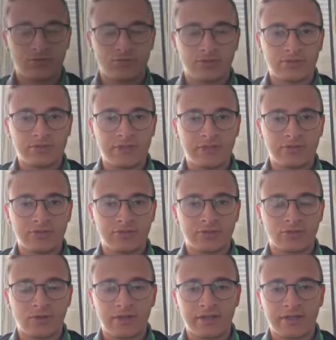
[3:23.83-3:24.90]

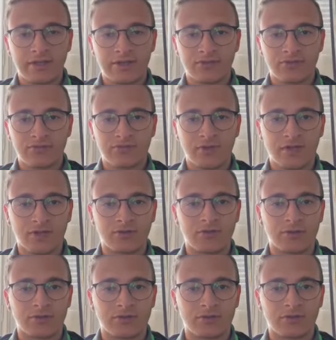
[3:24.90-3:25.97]
Soltanto qualche anno fa,
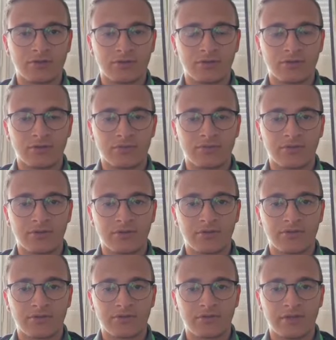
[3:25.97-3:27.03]
quando
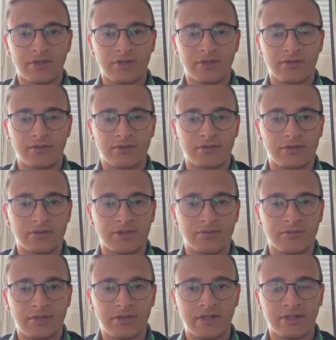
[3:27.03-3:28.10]
ho finito e
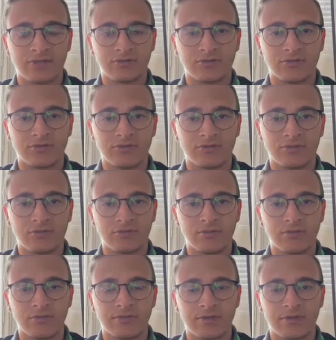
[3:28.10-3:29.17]
terminato gli
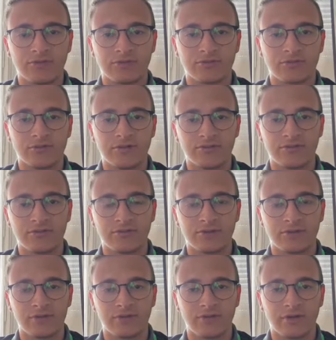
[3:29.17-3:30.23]
studi presso il
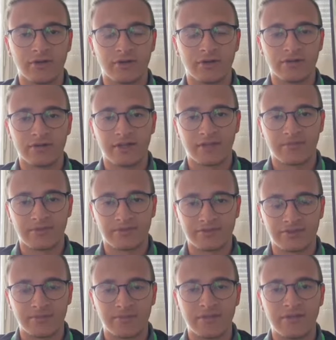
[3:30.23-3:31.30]
liceo delle
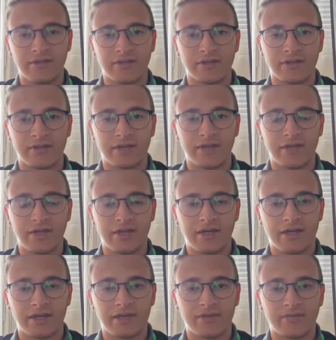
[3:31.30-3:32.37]
Mestre Pie
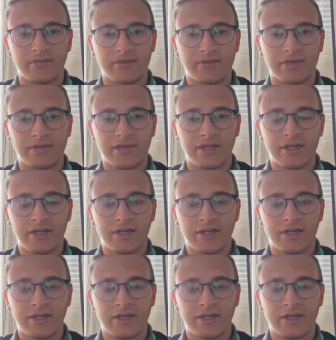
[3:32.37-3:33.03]
a Rimini,